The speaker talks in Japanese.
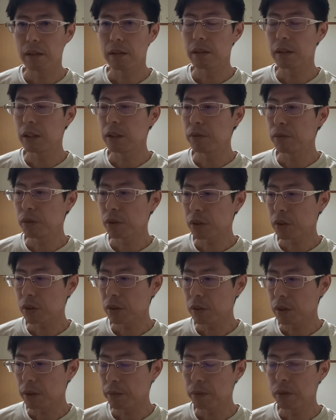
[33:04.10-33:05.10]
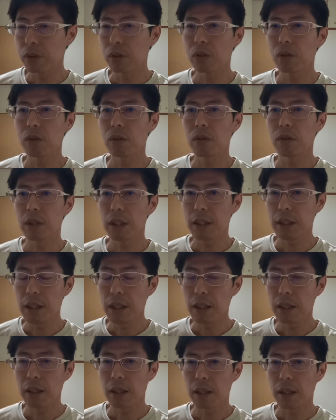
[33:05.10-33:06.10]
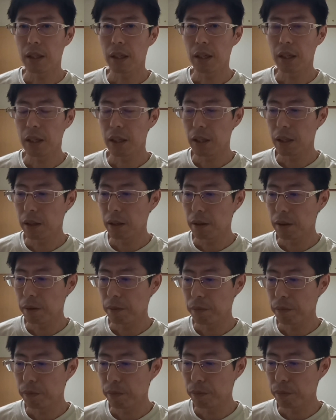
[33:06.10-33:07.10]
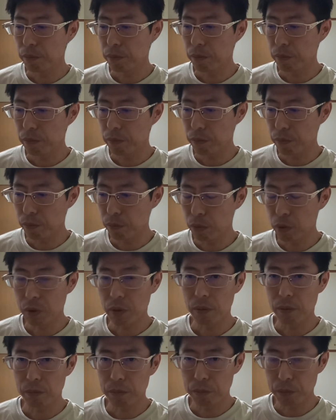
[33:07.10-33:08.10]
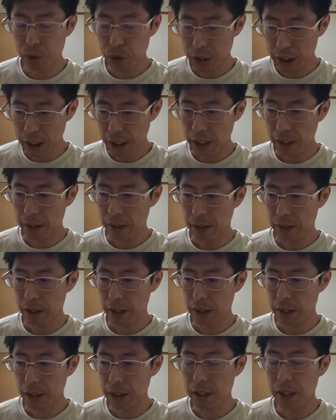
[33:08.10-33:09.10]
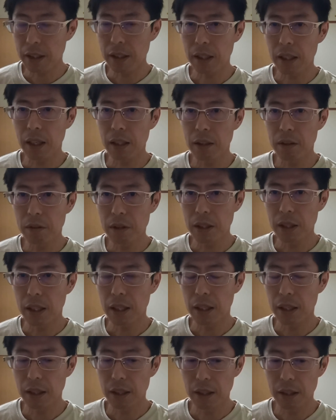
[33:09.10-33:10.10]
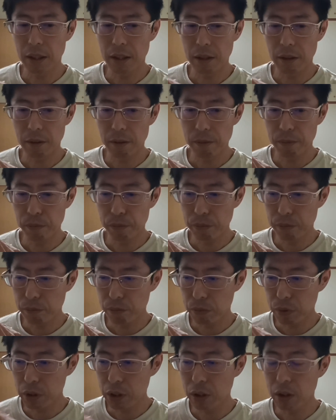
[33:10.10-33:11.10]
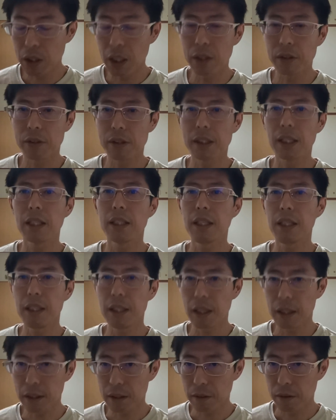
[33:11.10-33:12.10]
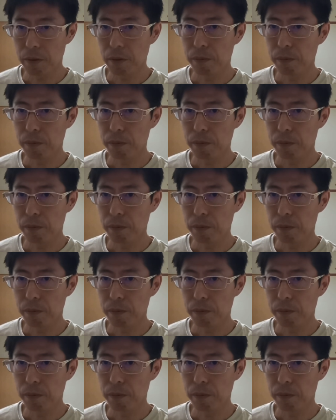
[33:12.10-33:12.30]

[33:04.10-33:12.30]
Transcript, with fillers: 自分の作った文章通りに、えー、も文字が記載された内容は、えー、プリントアウトされていないと。